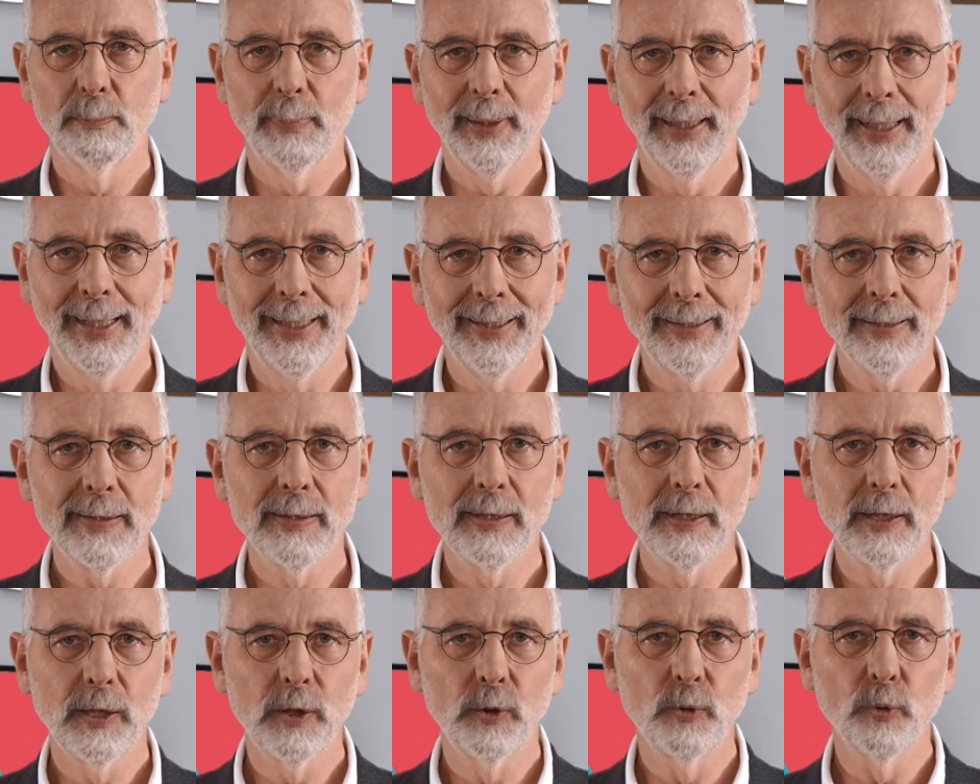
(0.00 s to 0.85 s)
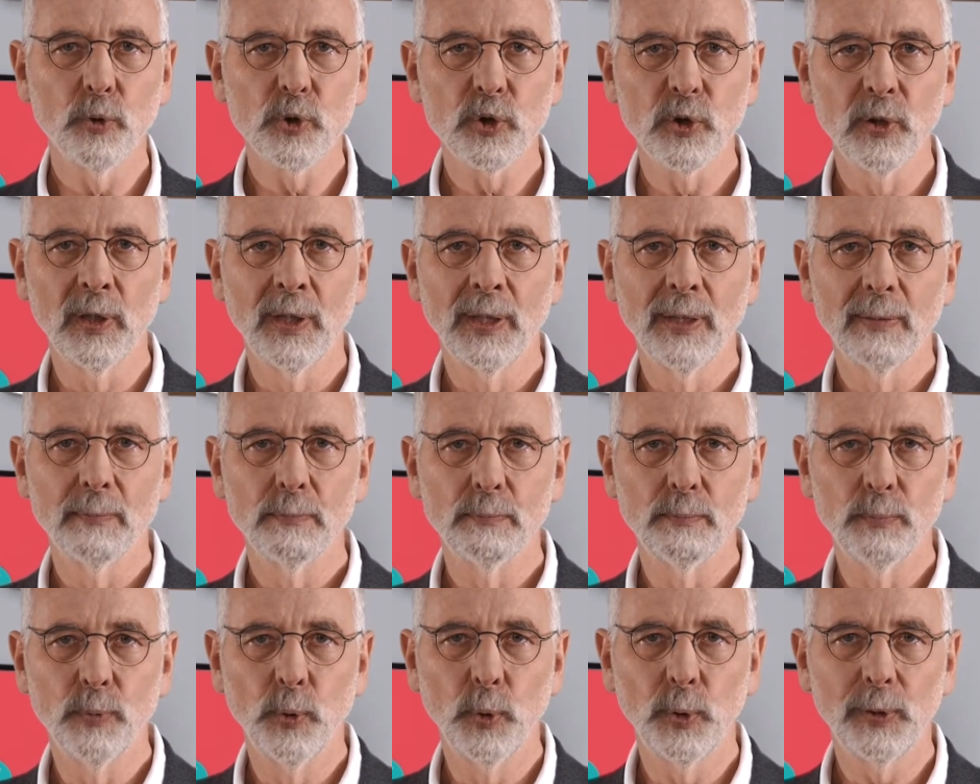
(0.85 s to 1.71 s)
Beenden Sie die Dusche
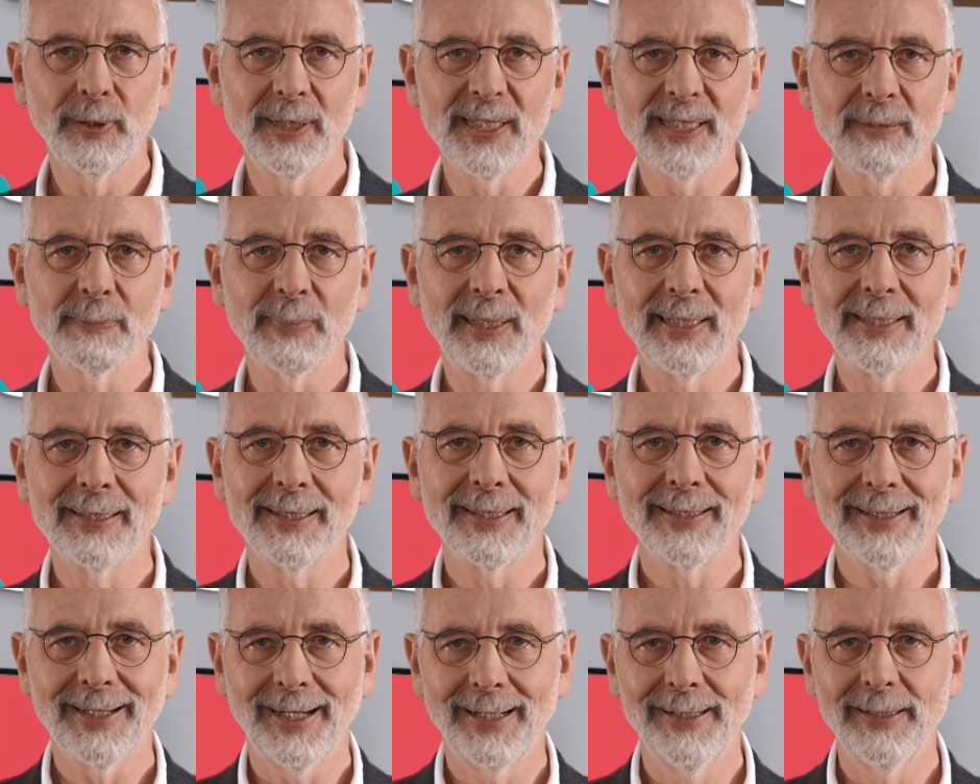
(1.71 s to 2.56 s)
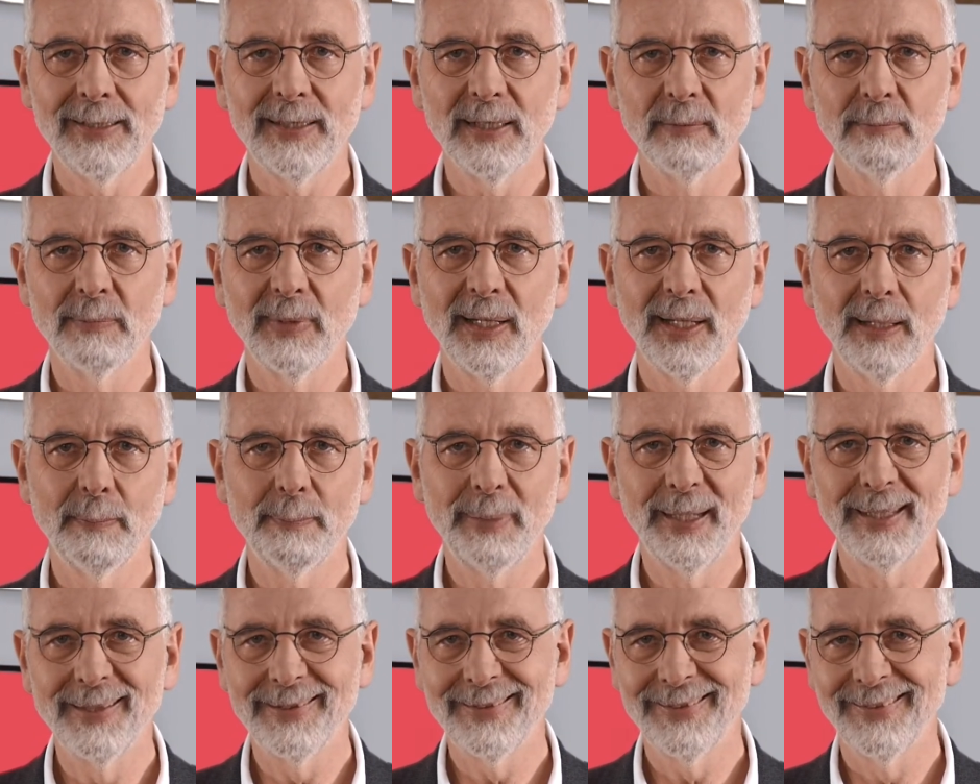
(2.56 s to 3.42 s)
möglichst mit kaltem,
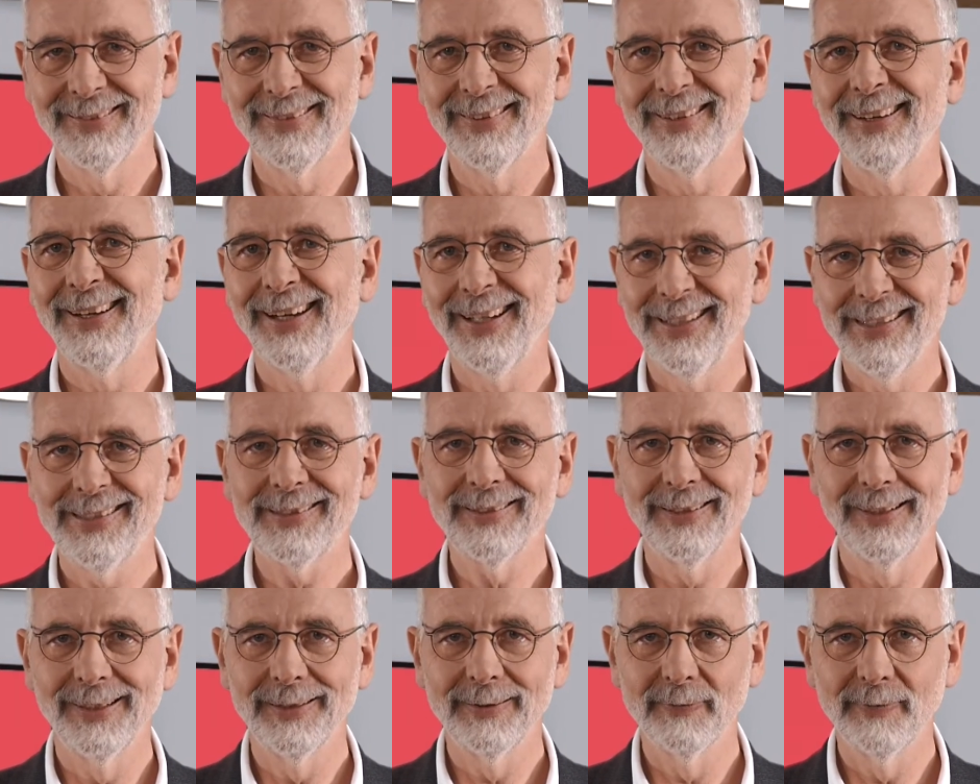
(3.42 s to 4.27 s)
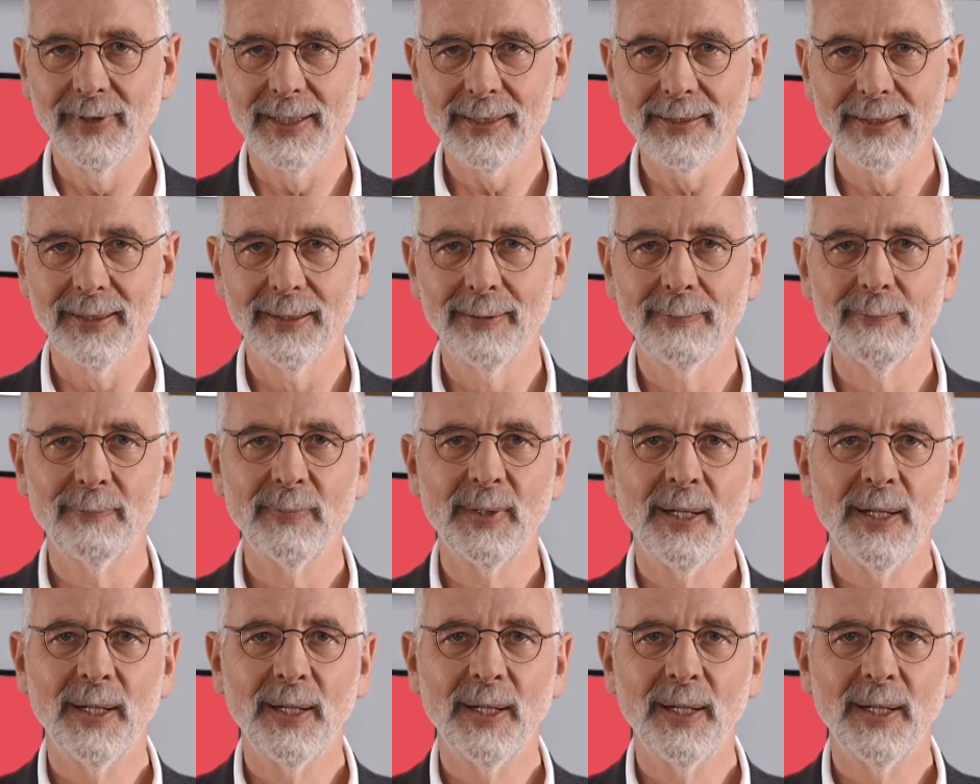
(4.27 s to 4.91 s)
am besten eiskaltem Wasser.